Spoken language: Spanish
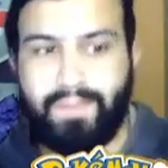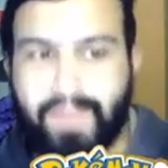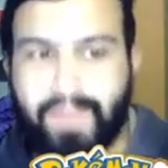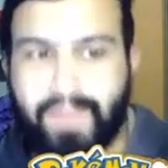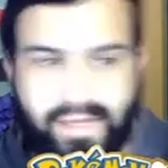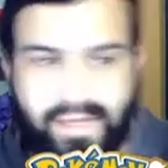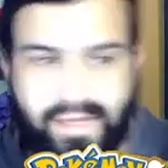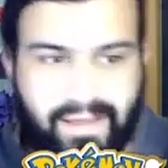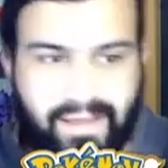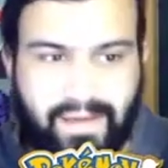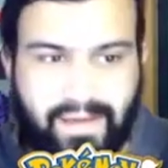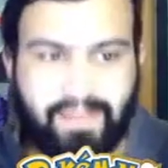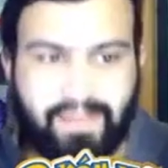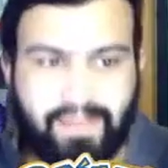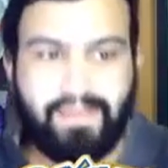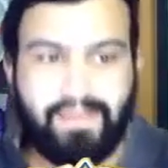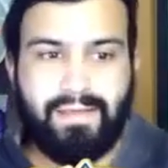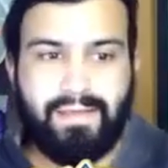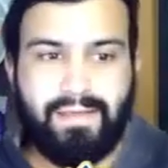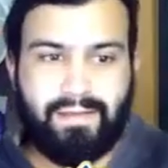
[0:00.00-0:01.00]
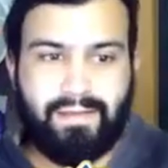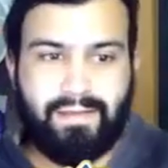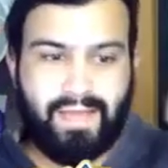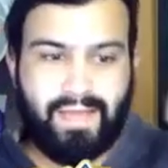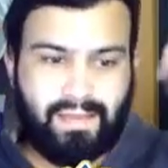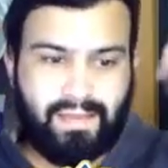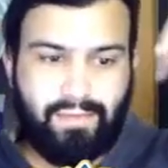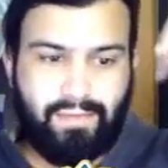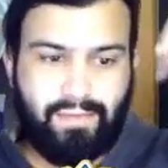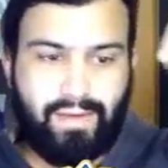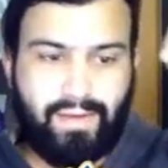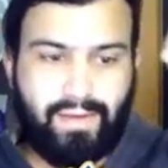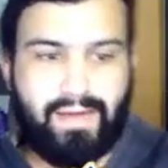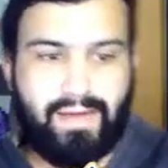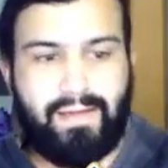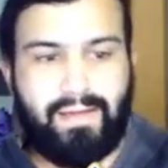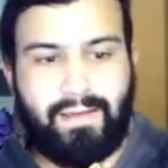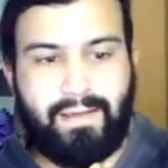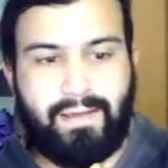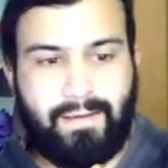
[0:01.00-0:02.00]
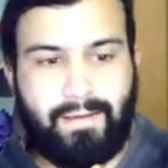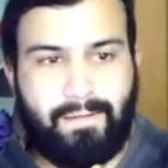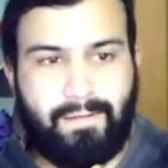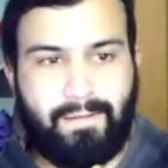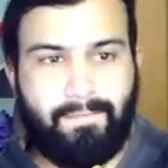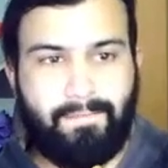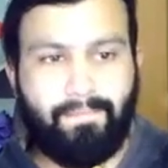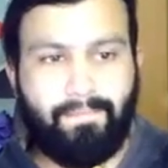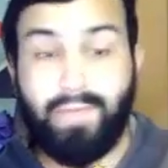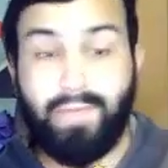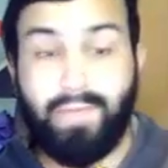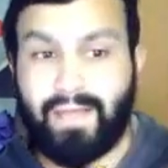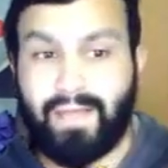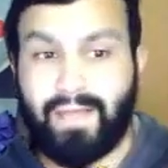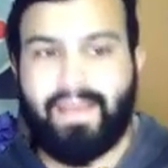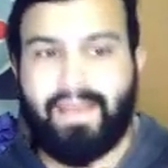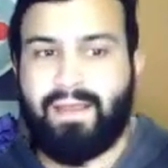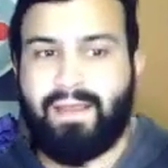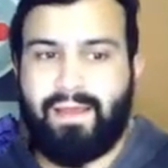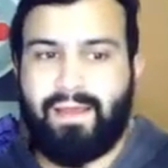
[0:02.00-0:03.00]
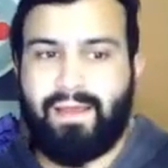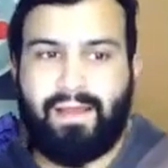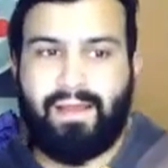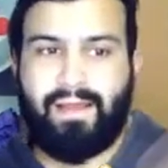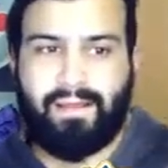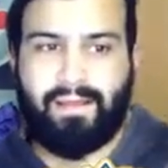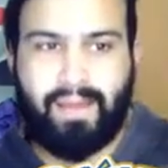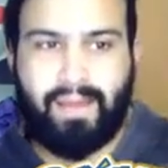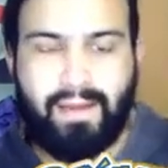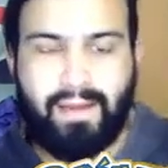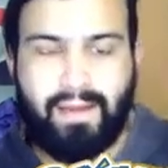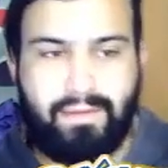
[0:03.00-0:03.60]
tratar de activar el mi ataque antes que él. O